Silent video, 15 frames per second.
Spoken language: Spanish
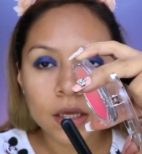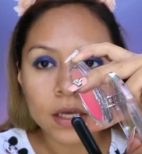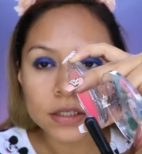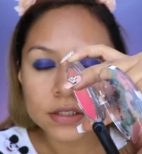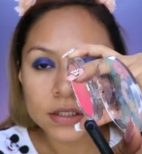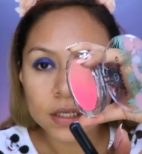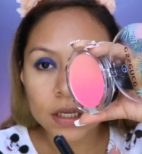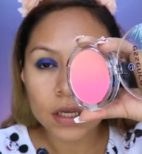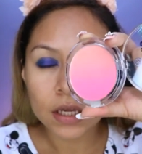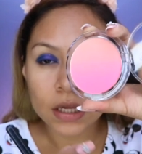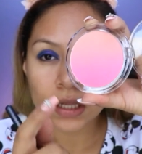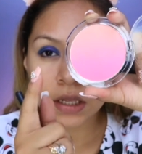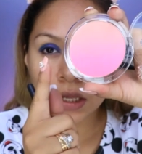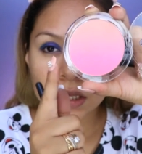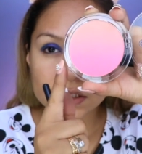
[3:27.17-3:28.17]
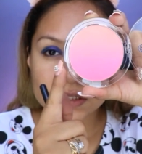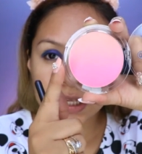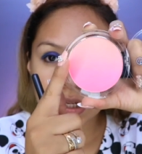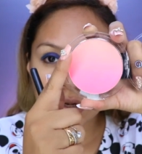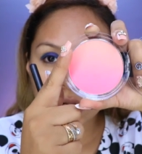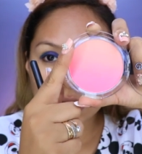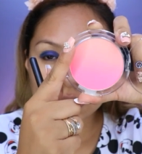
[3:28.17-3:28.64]
este,
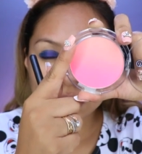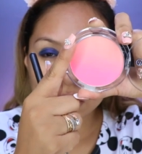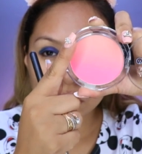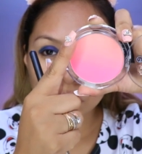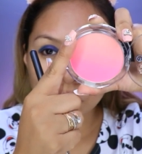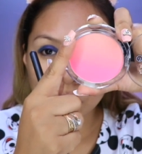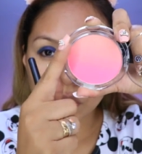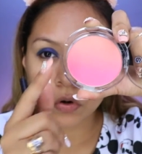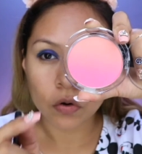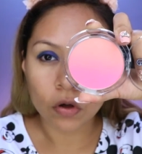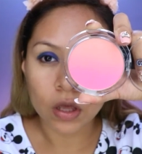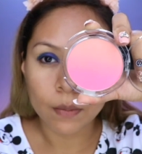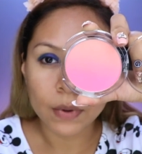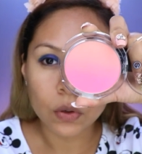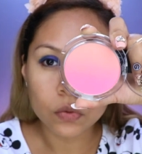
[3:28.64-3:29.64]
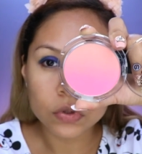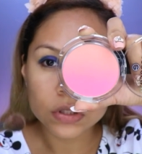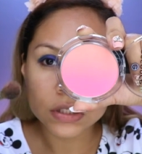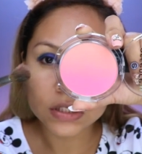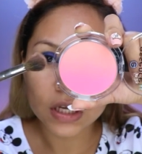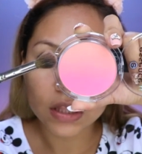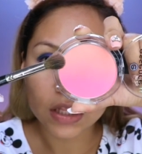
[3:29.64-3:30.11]
este, este rubor lo que me
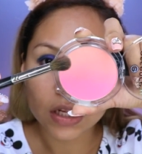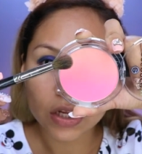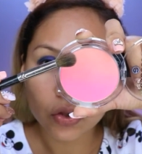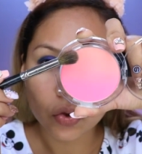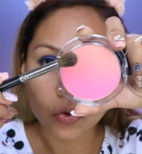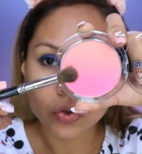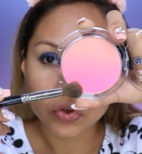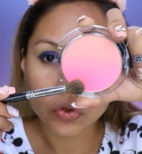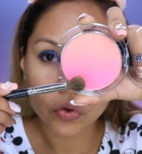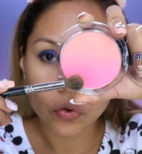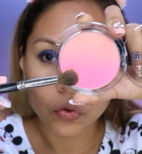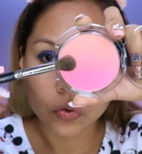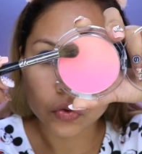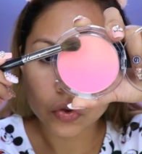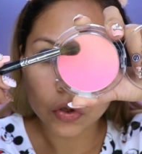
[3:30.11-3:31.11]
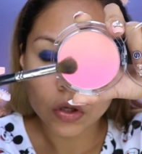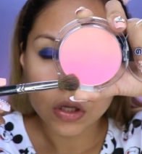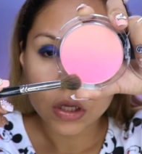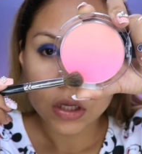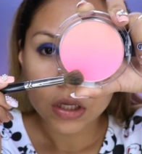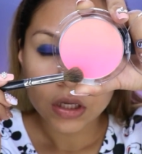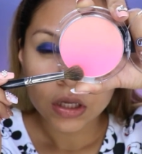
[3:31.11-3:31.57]
gusta es que tiene dos tonos
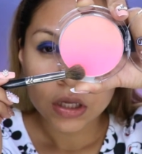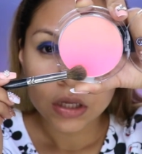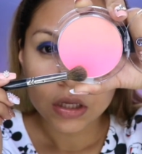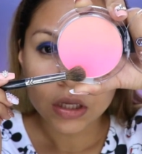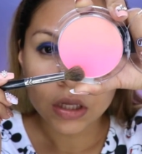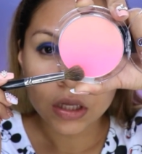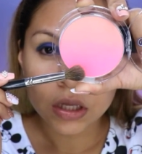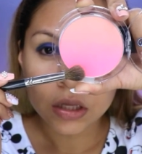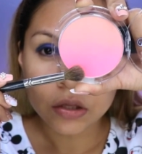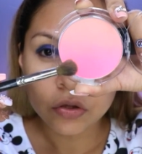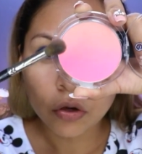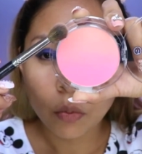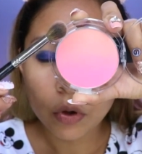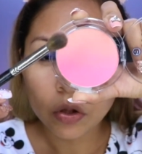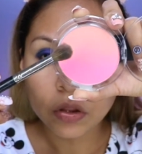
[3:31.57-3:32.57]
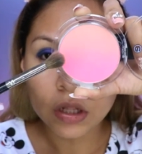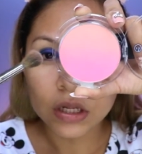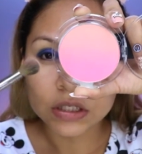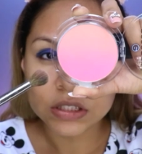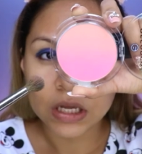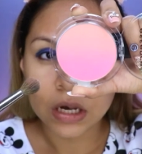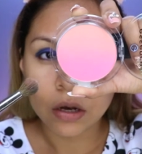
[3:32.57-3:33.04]
y yo voy a
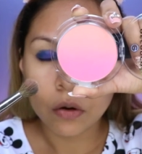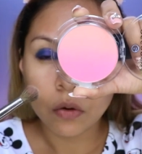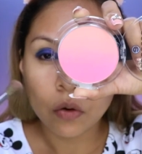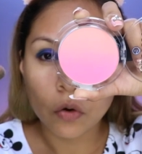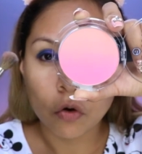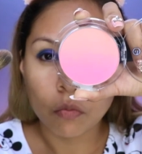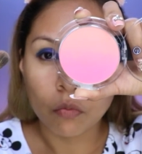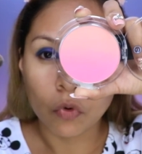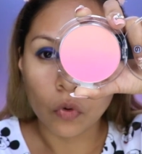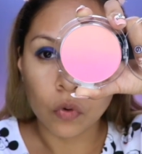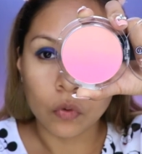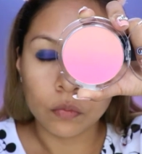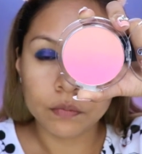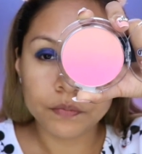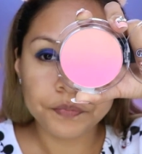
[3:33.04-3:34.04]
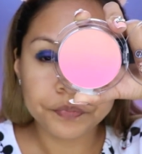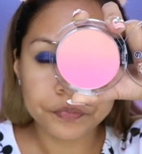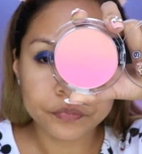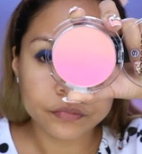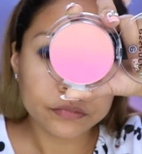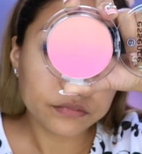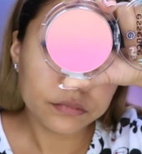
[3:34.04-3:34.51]
utilizarlo como
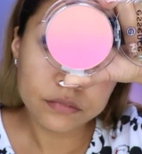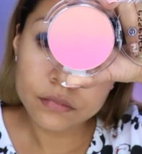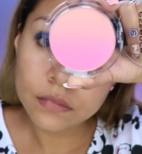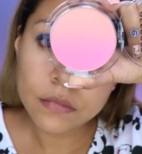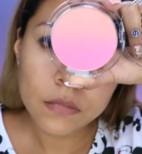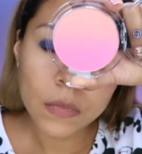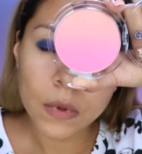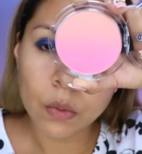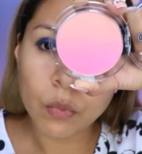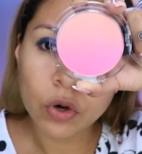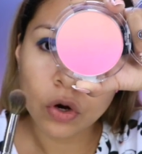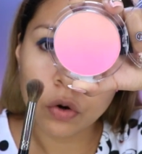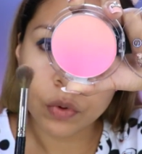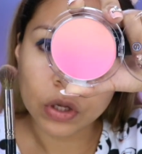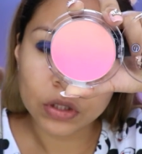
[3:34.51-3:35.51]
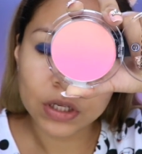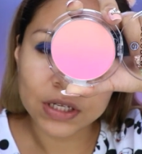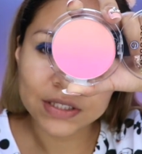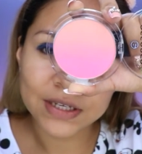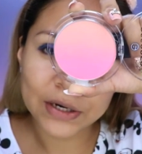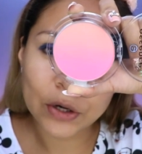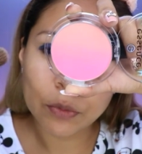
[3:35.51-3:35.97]
bueno lo voy a
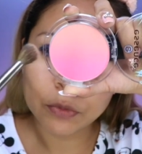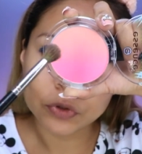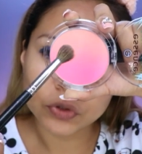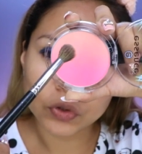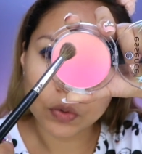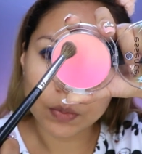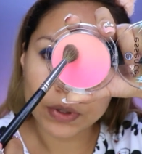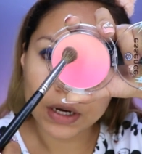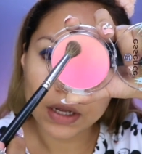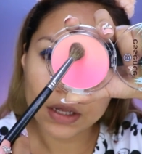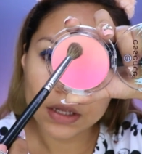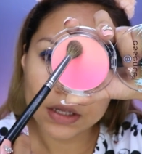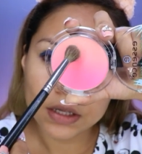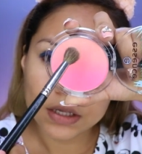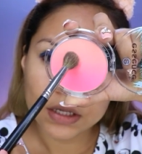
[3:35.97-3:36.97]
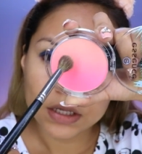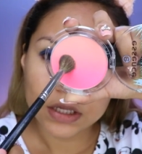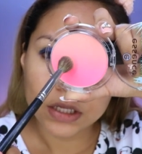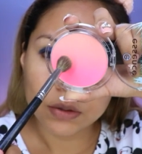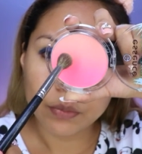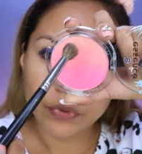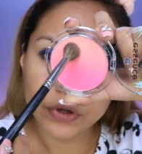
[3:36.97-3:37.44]
utilizar como sombra
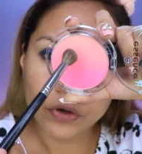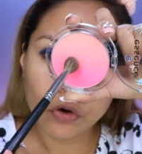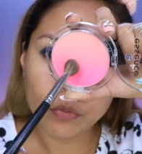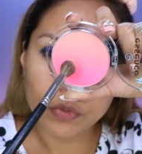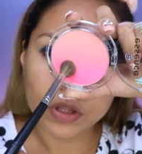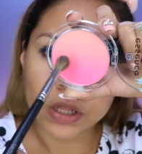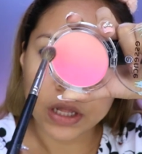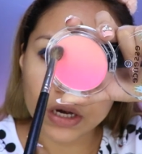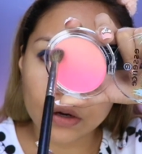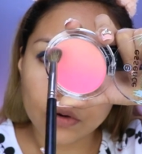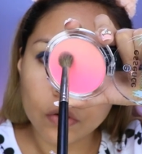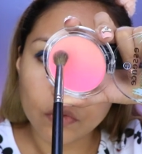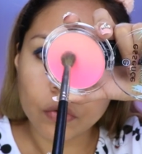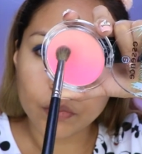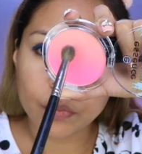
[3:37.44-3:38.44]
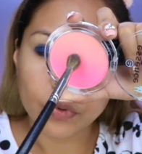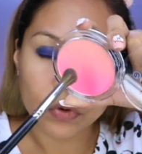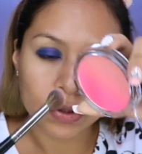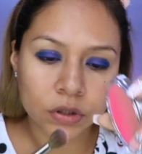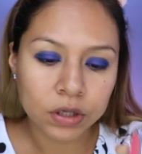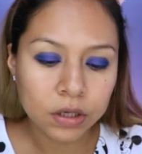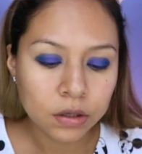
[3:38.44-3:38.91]
y puedes combinarlo no
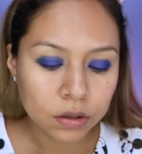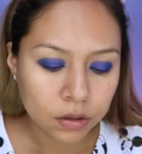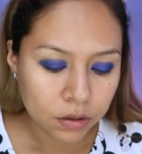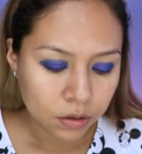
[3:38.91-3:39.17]
importa